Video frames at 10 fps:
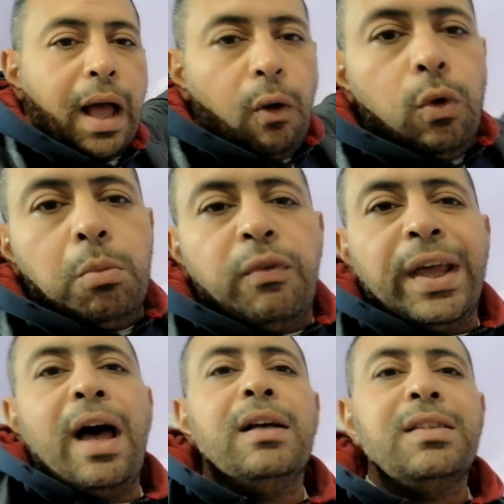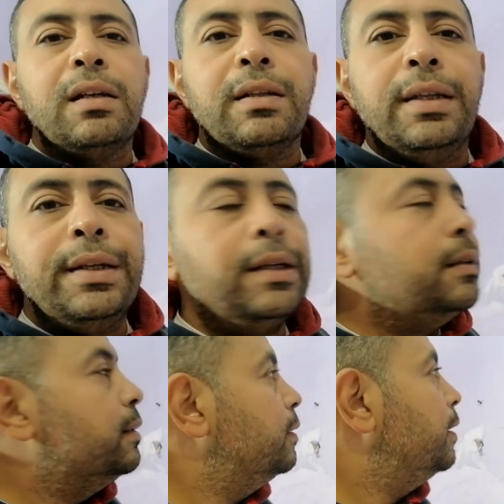اول مفاجاه حصلت
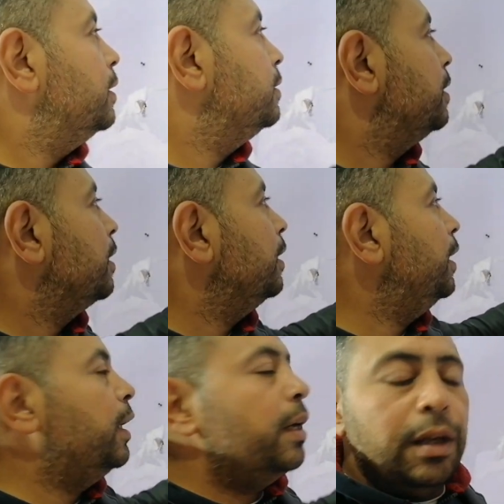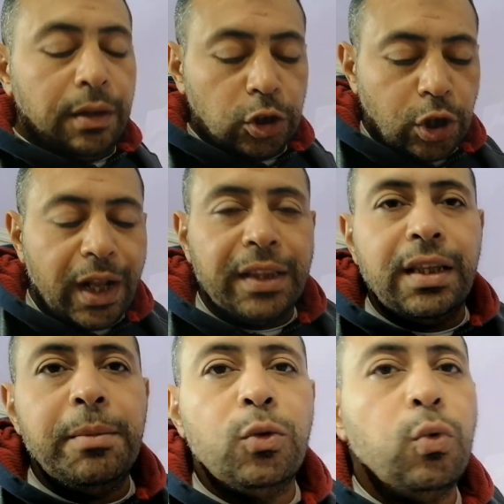لنا ان الريح النشره
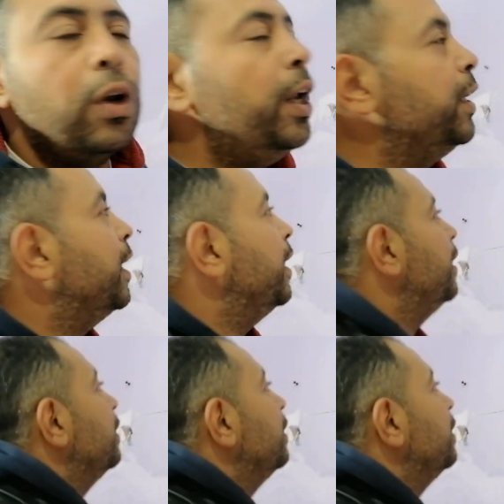كدبت والريح جاء